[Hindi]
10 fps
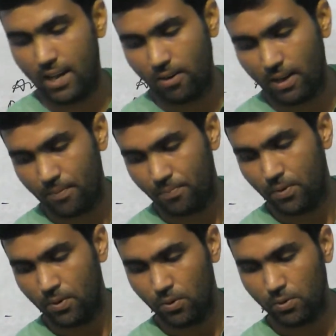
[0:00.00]
से क्या होगा
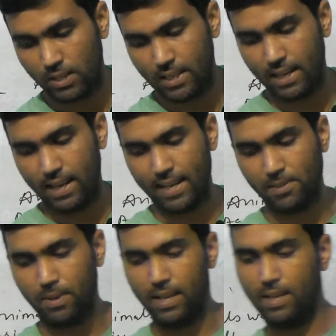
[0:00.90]
उसके अंदर
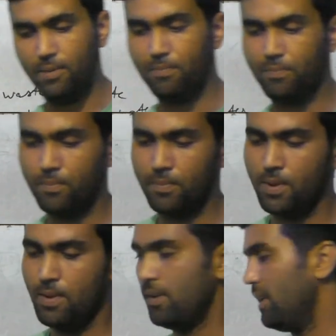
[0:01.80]
गैस बनेगी
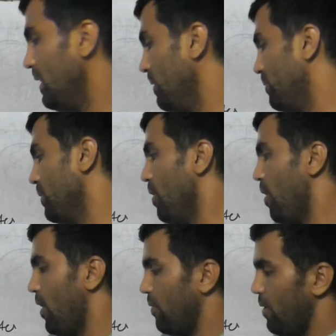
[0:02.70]
ठीक है
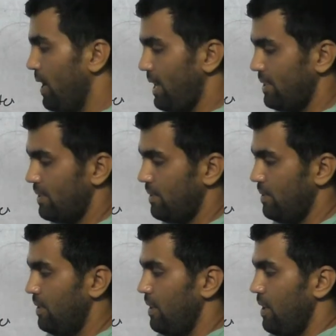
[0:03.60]
और वो गैस
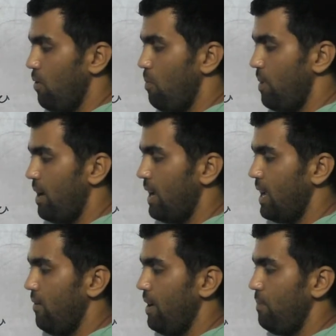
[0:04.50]
ऊपर
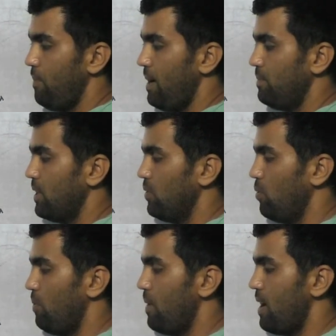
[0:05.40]
लगे हुए इन पाइप्स के
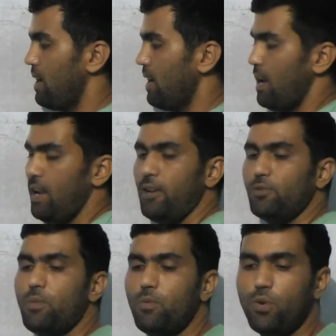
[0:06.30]
थ्रू हम बाहर निकाल लेंगे
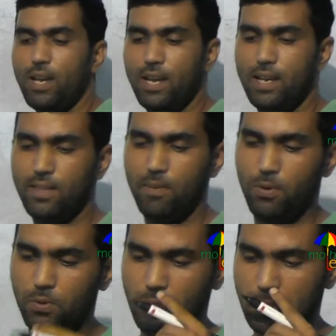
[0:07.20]
उसको हम कुकिंग के अंदर
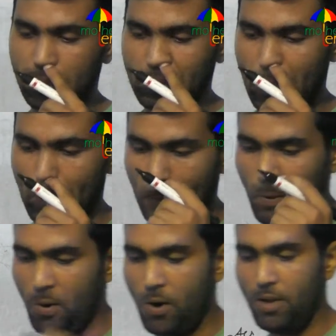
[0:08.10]
भी यूज कर सकते हैं
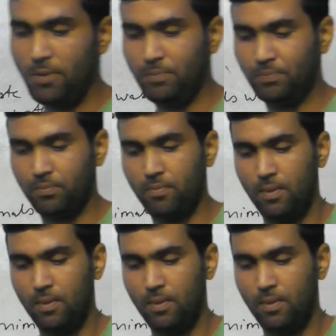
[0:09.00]
और